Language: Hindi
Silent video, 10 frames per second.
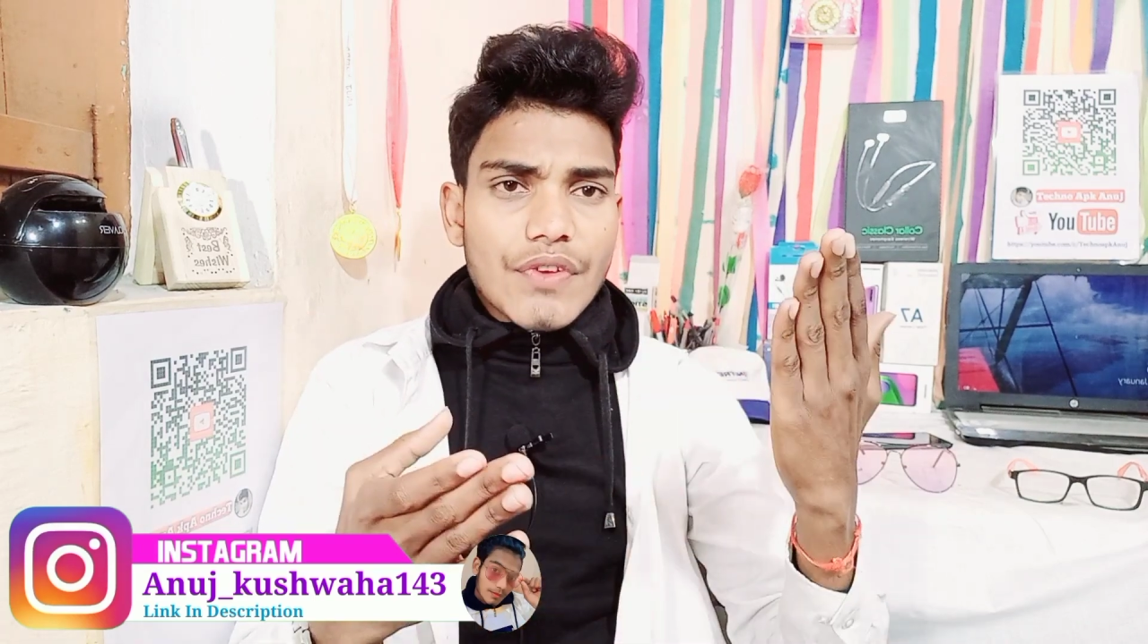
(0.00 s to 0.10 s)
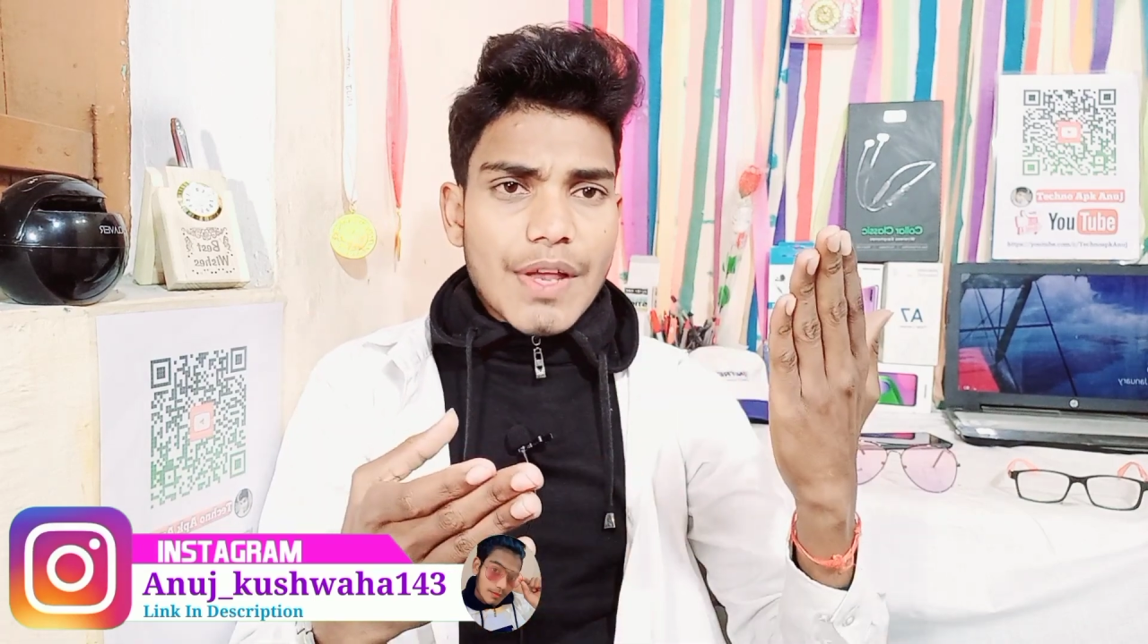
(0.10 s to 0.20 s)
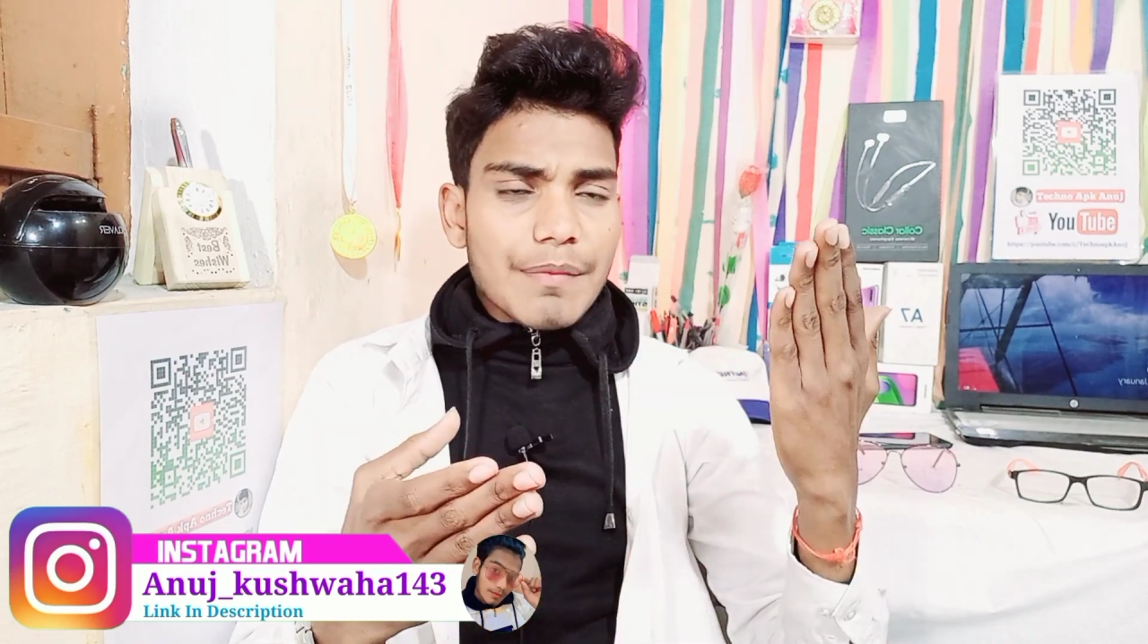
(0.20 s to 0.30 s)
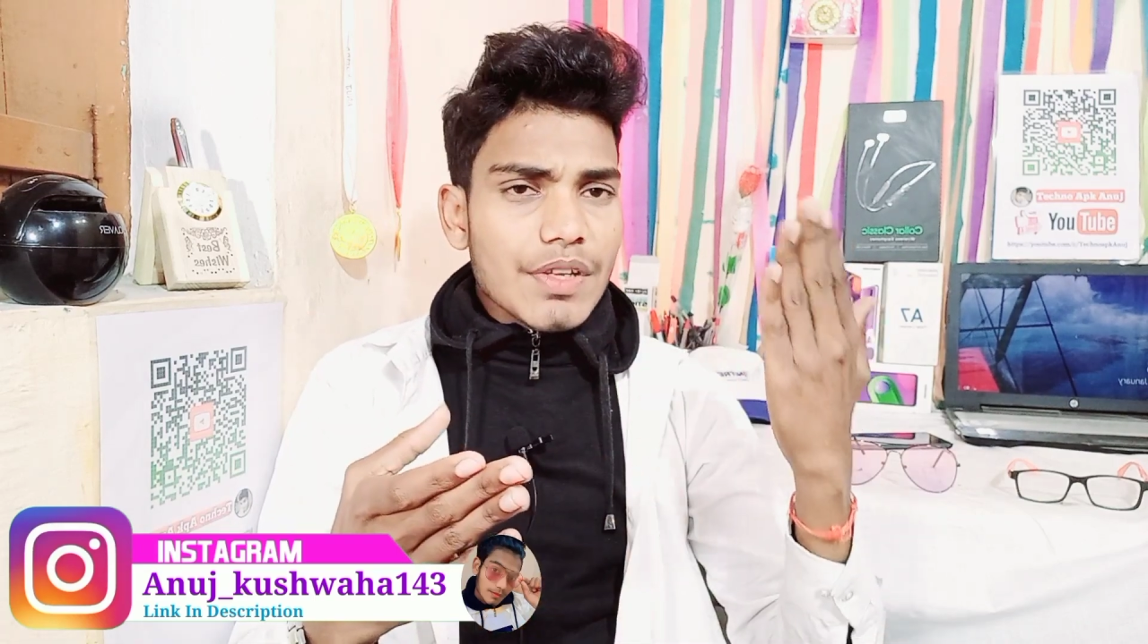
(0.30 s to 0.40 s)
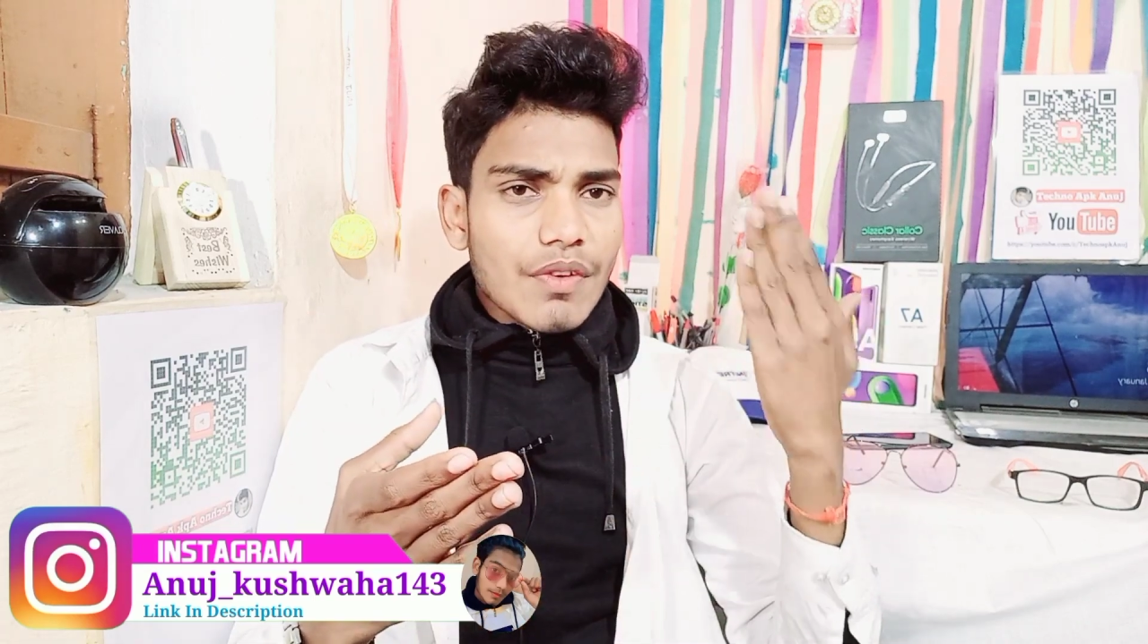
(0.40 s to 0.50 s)

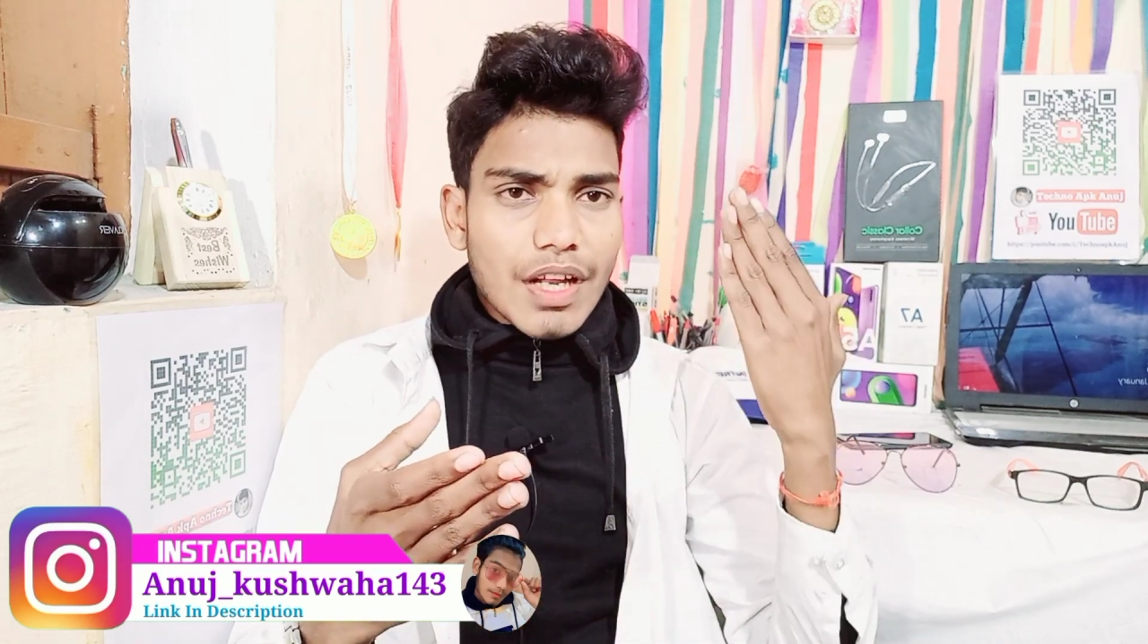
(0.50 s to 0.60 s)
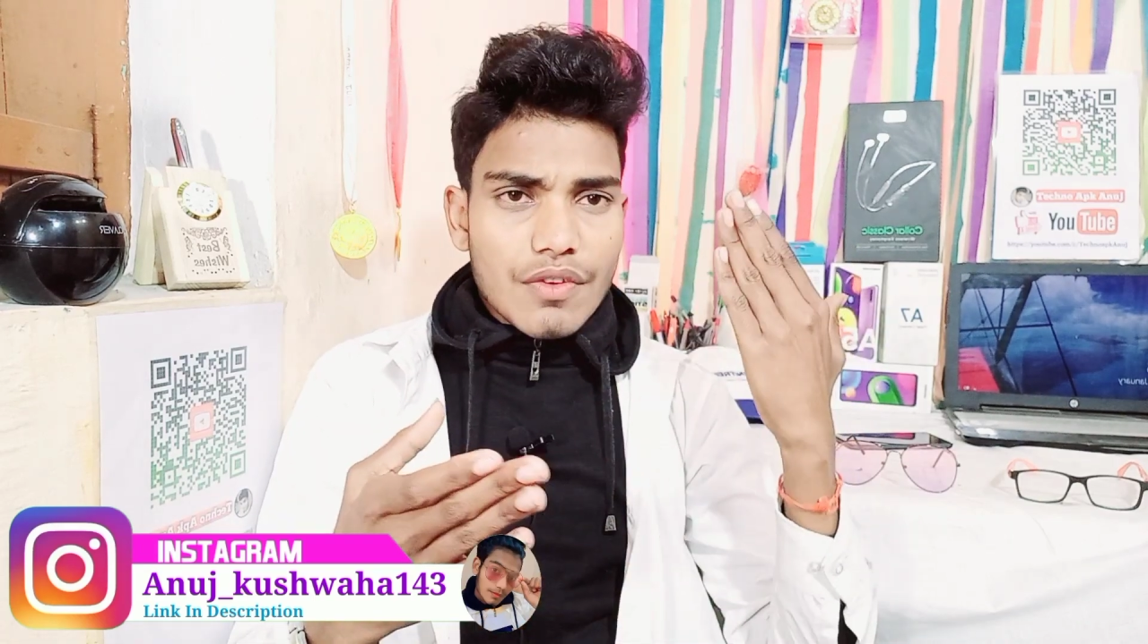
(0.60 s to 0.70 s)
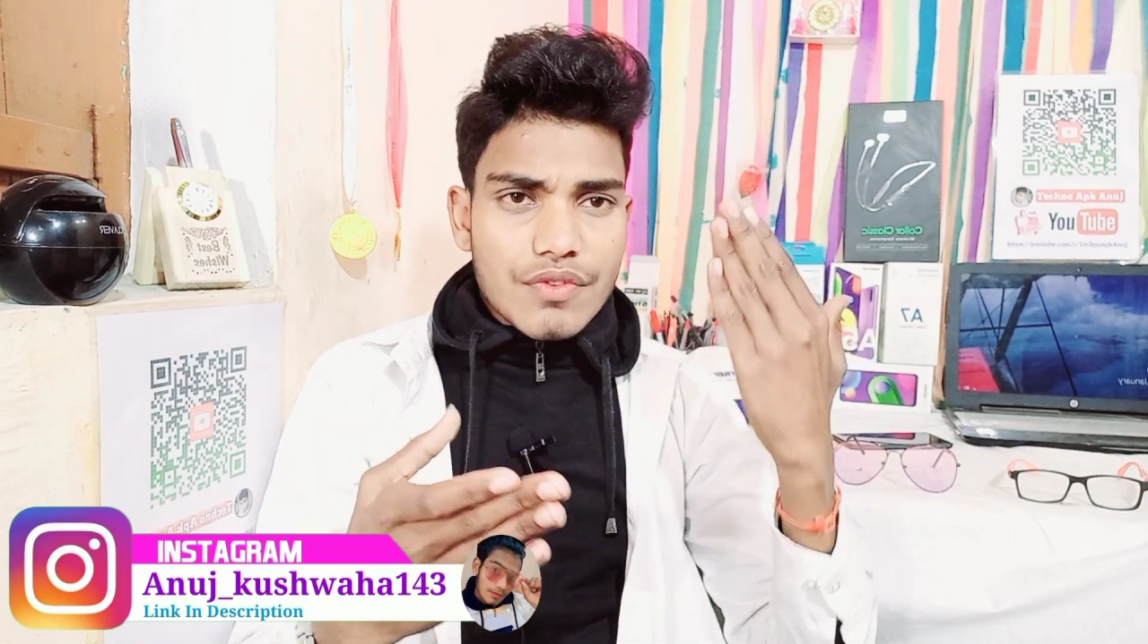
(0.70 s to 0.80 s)
फैमिली वाला